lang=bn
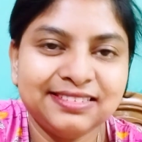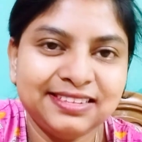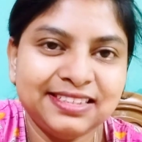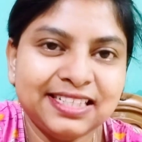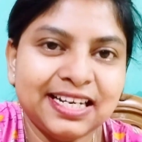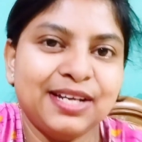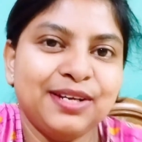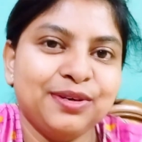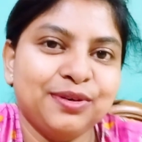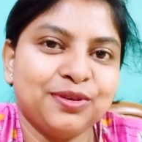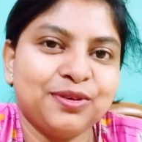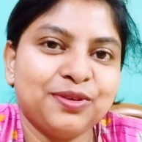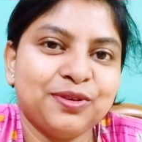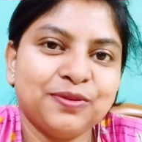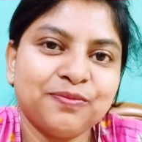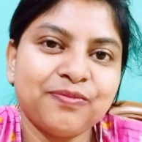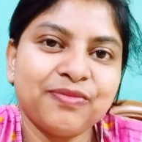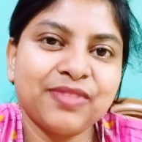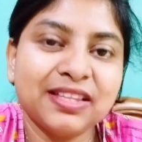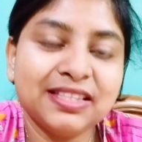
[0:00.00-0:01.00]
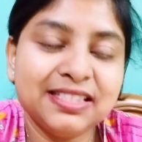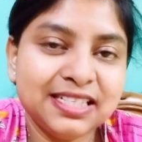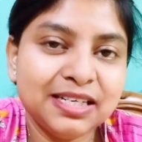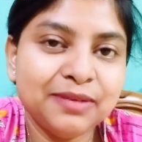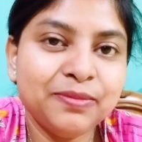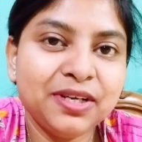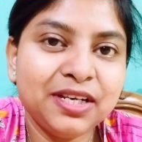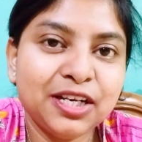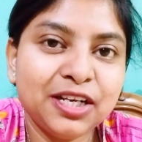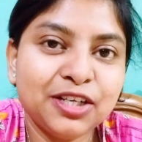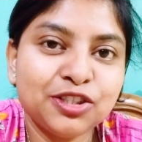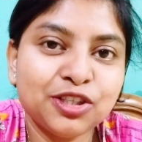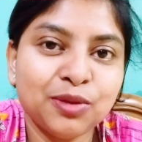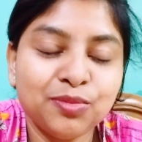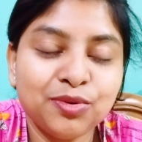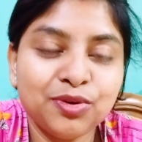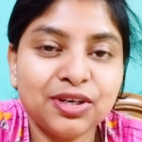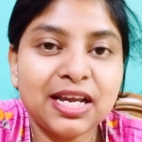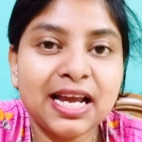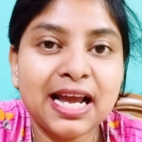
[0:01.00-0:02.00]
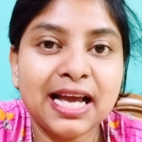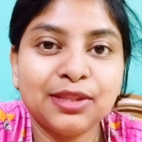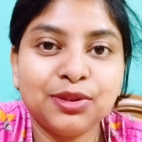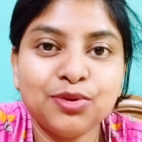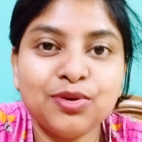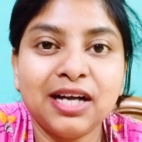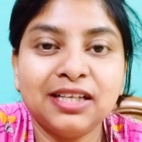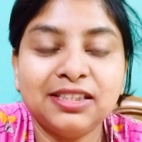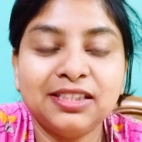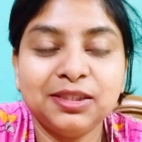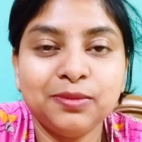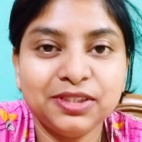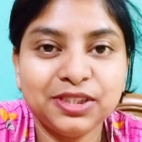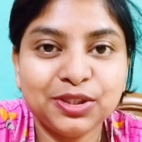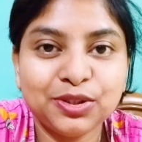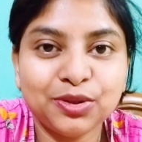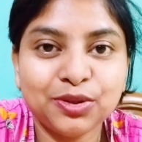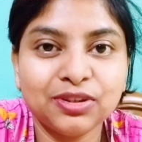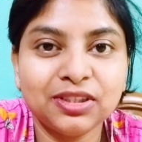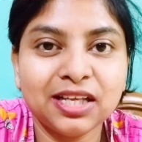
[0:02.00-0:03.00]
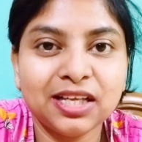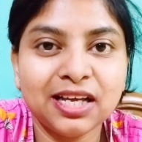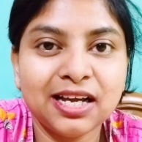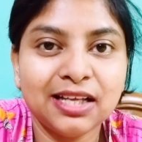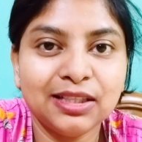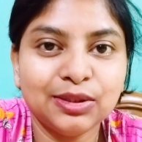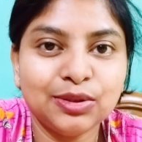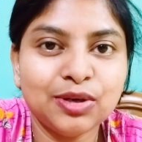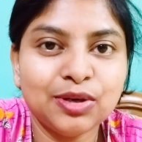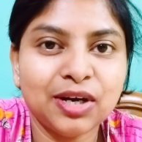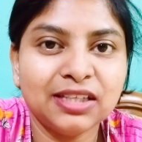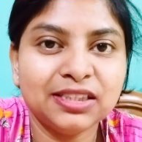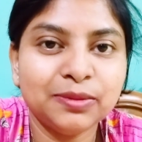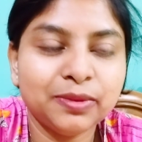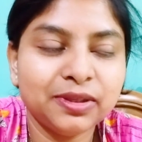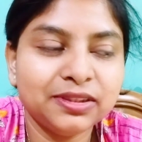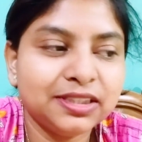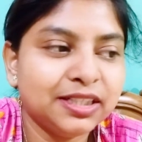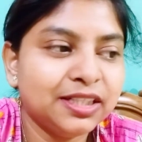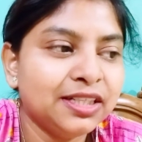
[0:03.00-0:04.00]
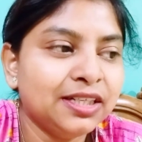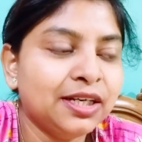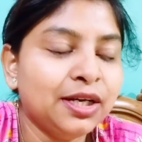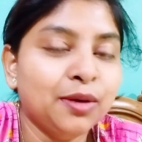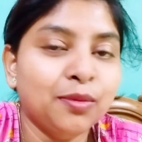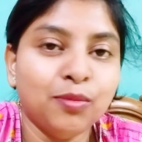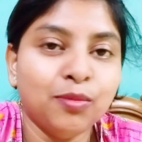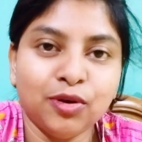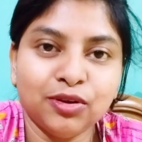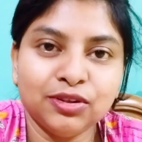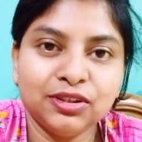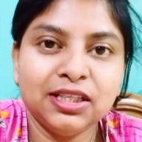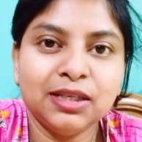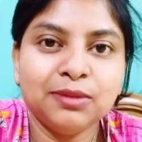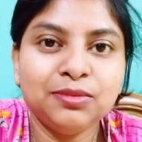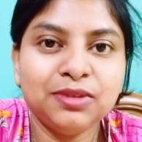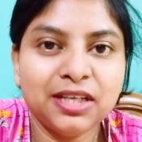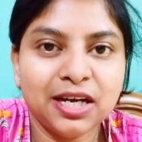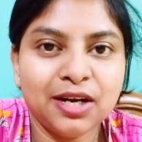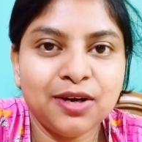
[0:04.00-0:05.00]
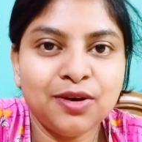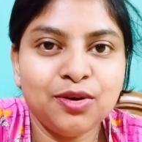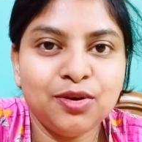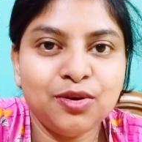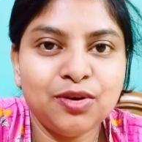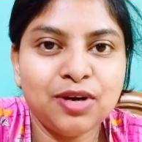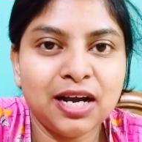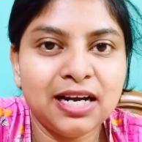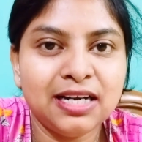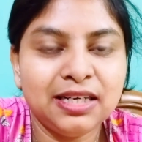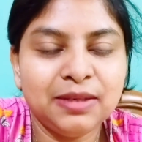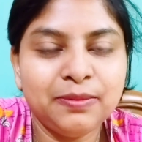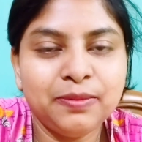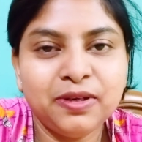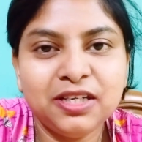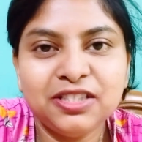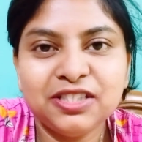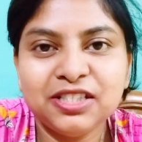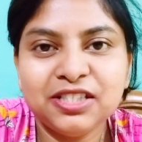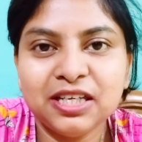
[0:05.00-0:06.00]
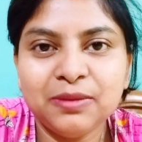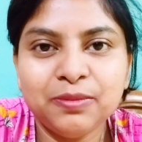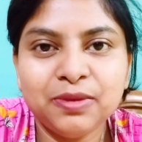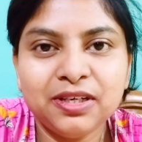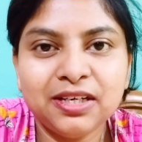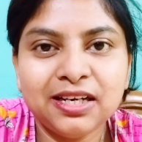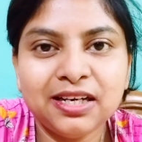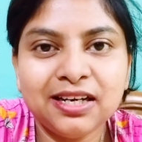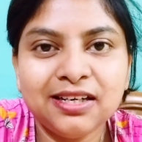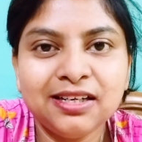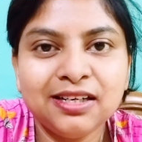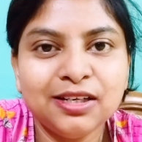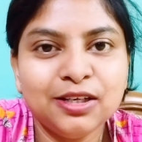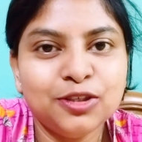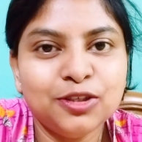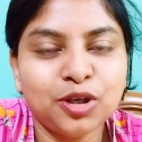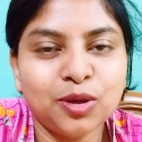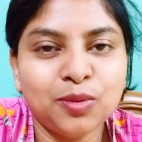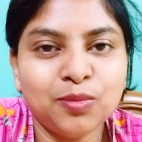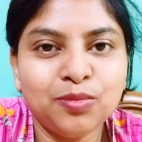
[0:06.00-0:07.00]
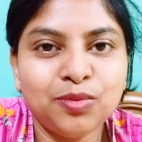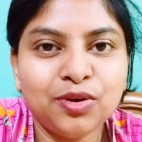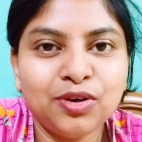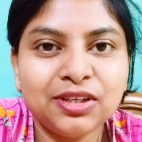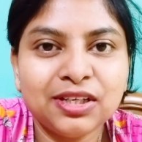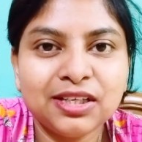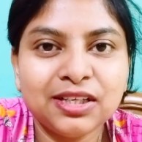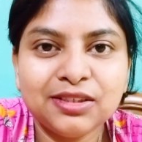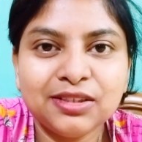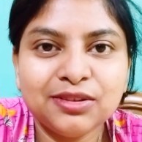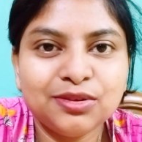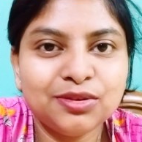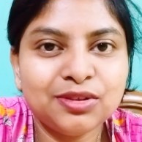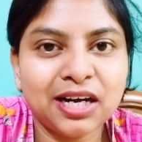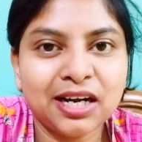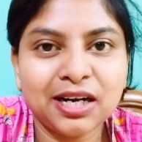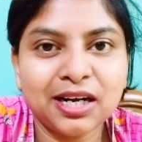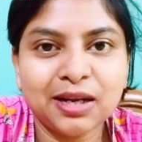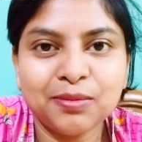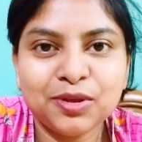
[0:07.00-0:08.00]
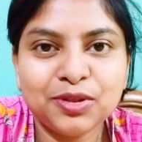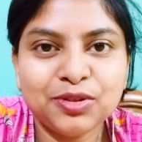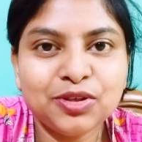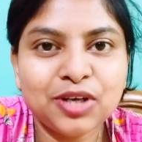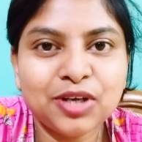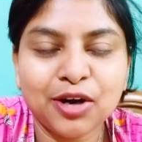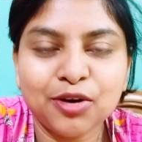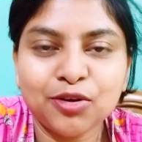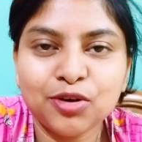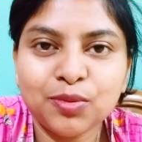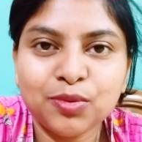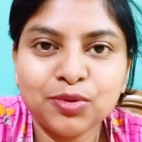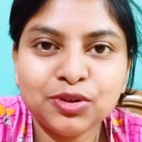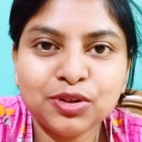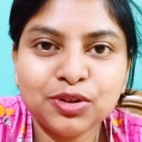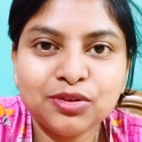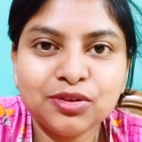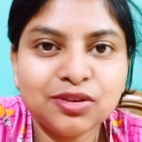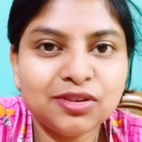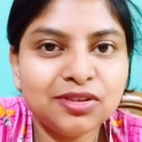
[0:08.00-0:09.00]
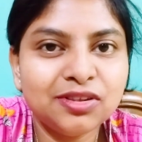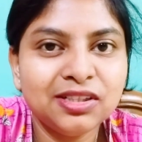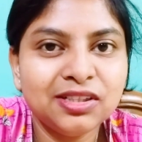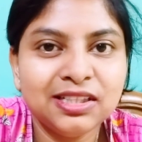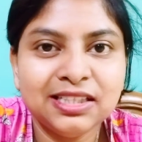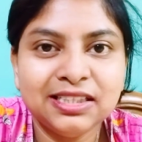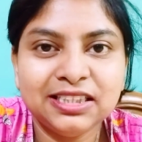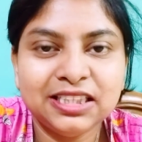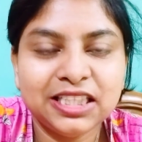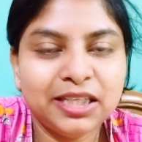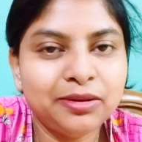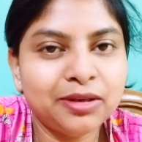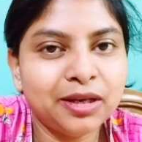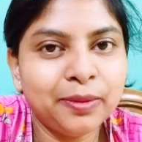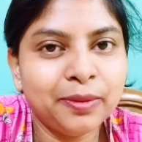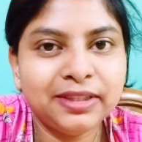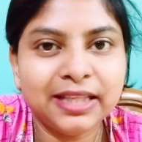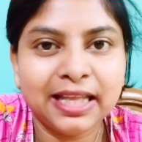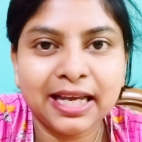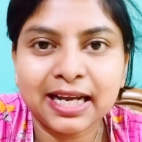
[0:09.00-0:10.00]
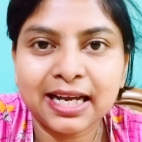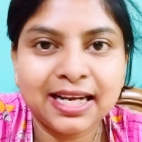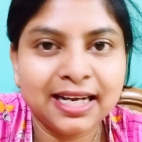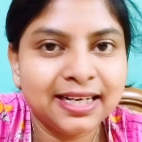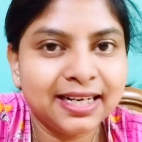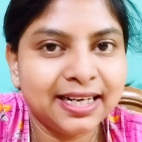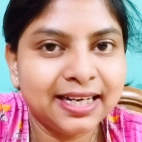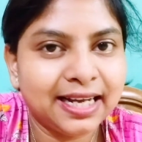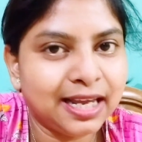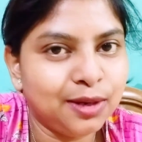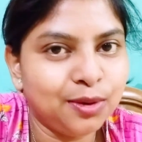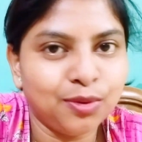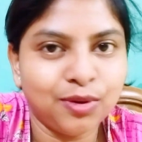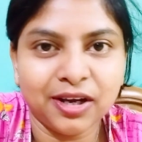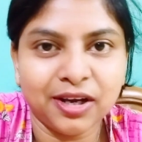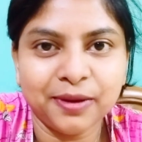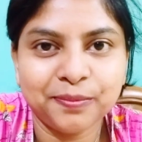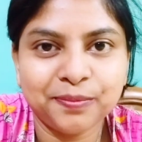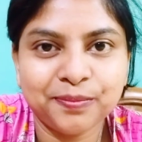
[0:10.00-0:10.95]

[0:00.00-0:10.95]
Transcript: যাই হোক যে মেয়েটার সম্পর্কে এত আজে বাজে কথা এত আজে বাজে বদনাম দেয়া হলো আলটিমেটলি সেই মেয়েটার সম্পর্কে কিন্তু খারাপ কিছু এখনও পর্যন্ত সেইভাবে দেখা গেল না